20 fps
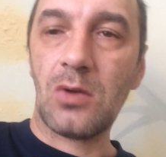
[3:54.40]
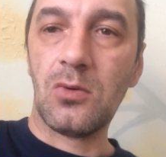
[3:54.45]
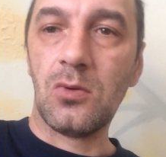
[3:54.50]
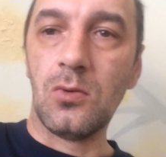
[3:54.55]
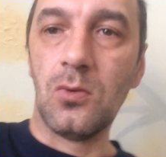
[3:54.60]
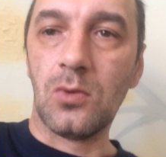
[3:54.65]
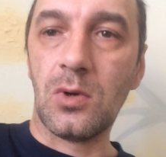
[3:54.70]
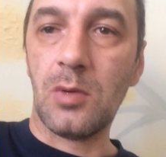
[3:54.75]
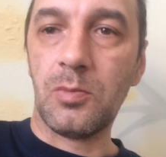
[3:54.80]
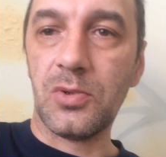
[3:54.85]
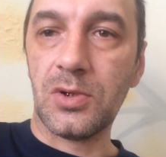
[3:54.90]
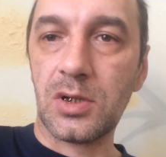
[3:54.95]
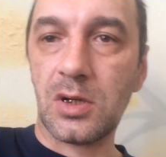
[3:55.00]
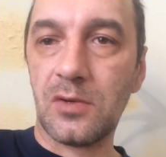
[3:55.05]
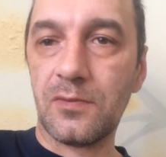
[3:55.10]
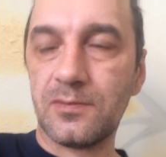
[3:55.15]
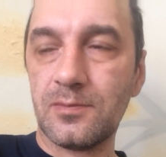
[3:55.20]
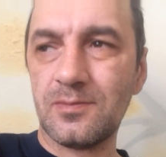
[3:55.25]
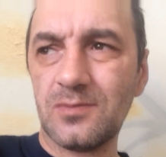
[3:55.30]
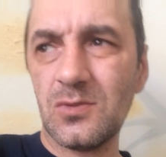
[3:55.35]
У
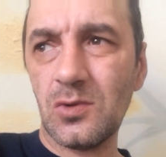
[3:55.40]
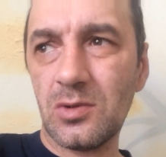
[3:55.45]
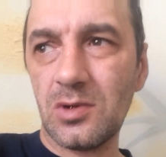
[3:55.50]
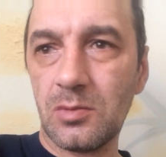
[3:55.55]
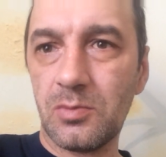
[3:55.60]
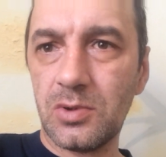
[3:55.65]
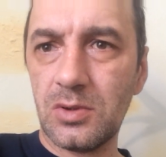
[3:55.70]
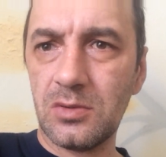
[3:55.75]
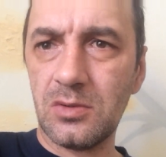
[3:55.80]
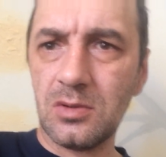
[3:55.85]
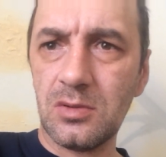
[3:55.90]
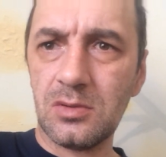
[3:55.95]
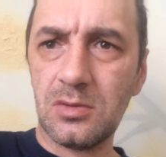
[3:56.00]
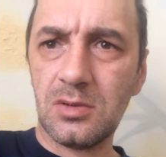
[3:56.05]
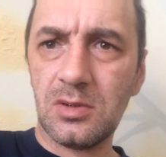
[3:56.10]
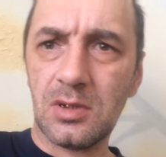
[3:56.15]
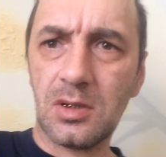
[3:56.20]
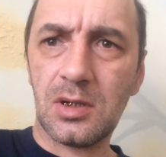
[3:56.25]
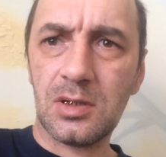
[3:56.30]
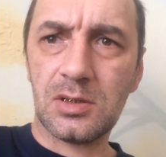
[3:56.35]
КПРФ. Ну, как бы не,
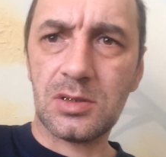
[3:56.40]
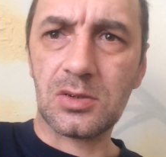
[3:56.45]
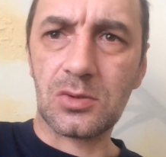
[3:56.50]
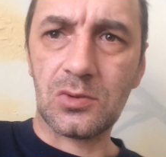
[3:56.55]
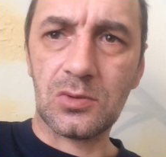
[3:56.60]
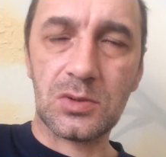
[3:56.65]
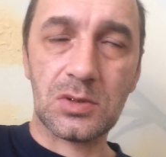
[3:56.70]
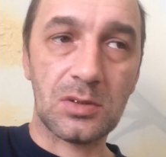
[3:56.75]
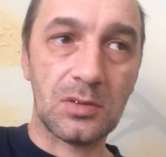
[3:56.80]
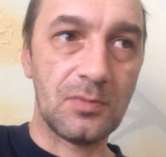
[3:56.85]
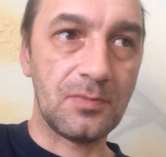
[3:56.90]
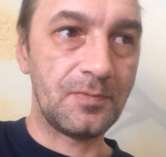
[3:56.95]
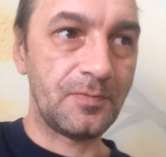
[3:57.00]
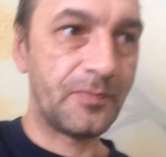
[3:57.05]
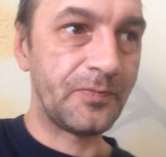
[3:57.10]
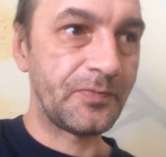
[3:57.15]
не котируется.